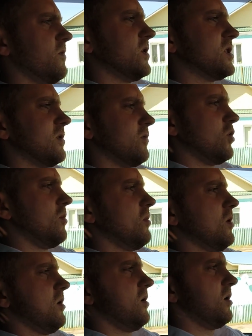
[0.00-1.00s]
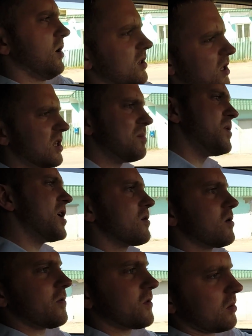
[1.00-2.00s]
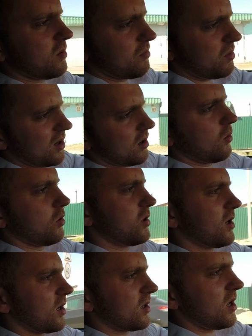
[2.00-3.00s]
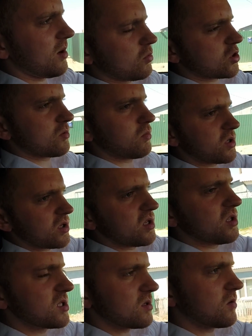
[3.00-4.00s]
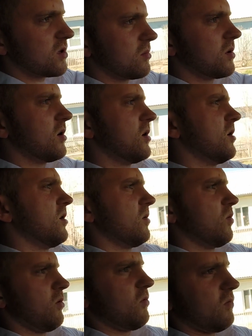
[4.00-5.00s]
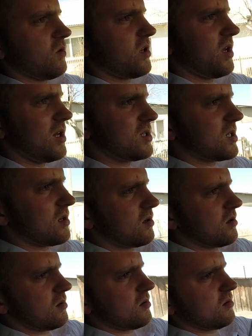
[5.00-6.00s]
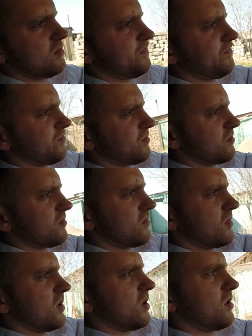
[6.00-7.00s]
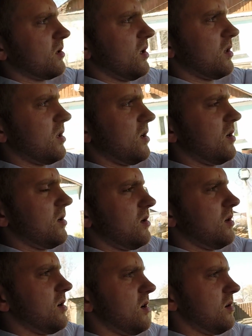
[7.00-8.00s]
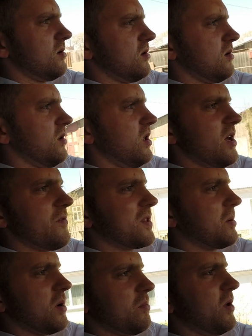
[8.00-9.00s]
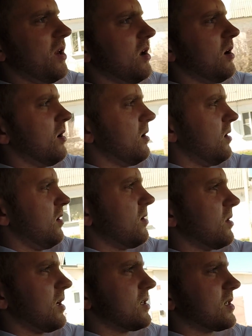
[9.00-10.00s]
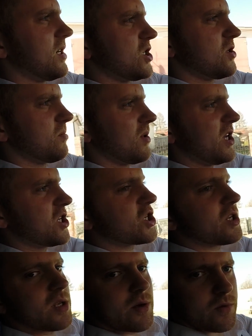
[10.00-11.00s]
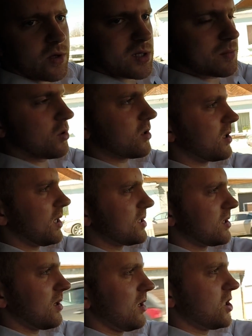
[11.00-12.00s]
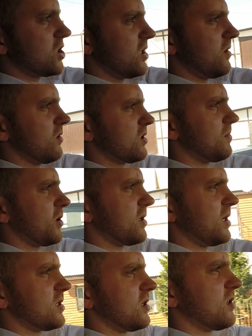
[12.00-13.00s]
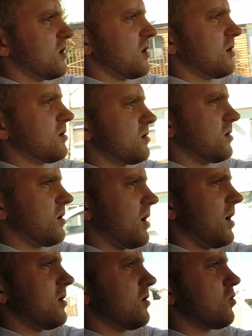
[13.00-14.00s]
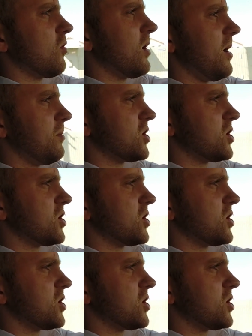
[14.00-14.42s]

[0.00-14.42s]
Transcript: В основном это не первый автомобиль, он никогда не может быть единственным у его владельца. Это не автомобиль, так скажем, для ежедневной эксплуатации. Для ежедневной эксплуатации это какая-то другая